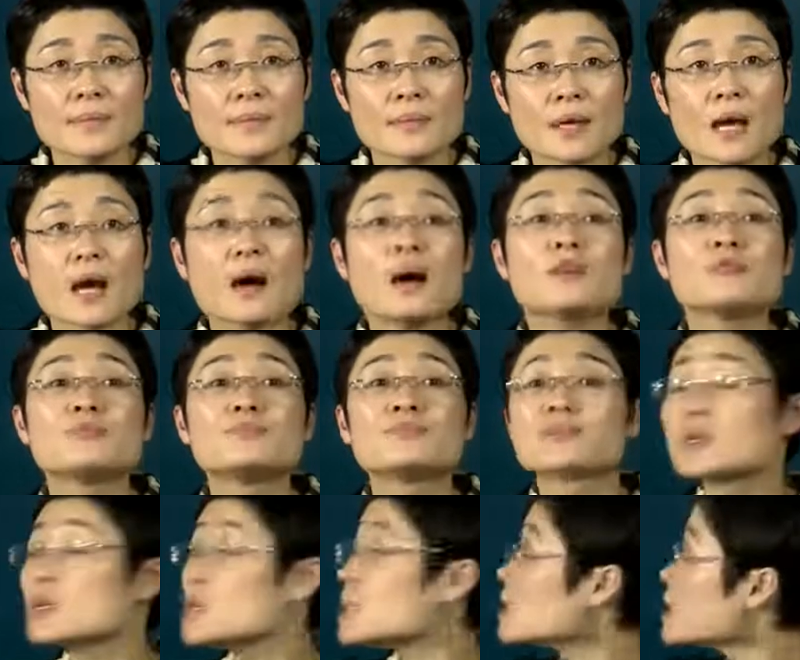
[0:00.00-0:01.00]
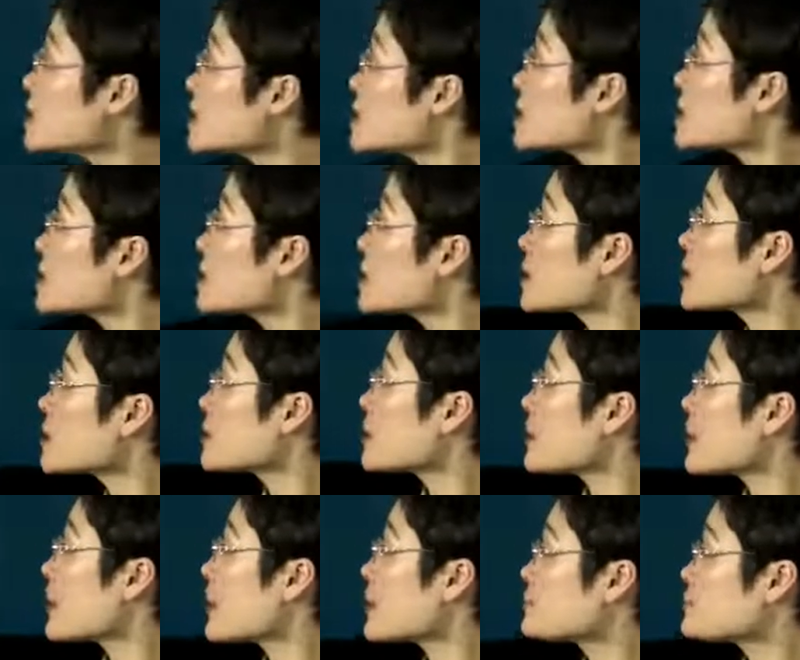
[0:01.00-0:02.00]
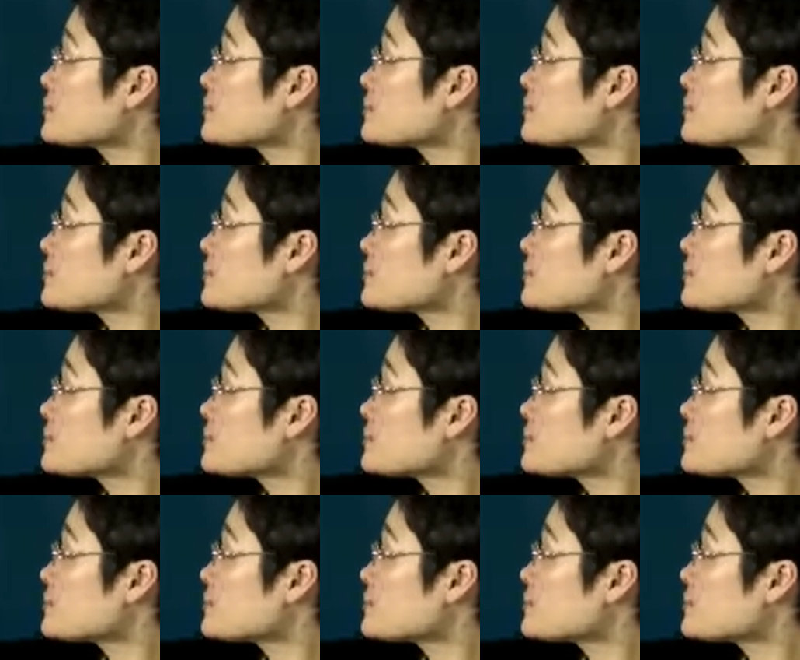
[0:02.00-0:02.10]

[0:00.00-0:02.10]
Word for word: 好，这个也很好呀。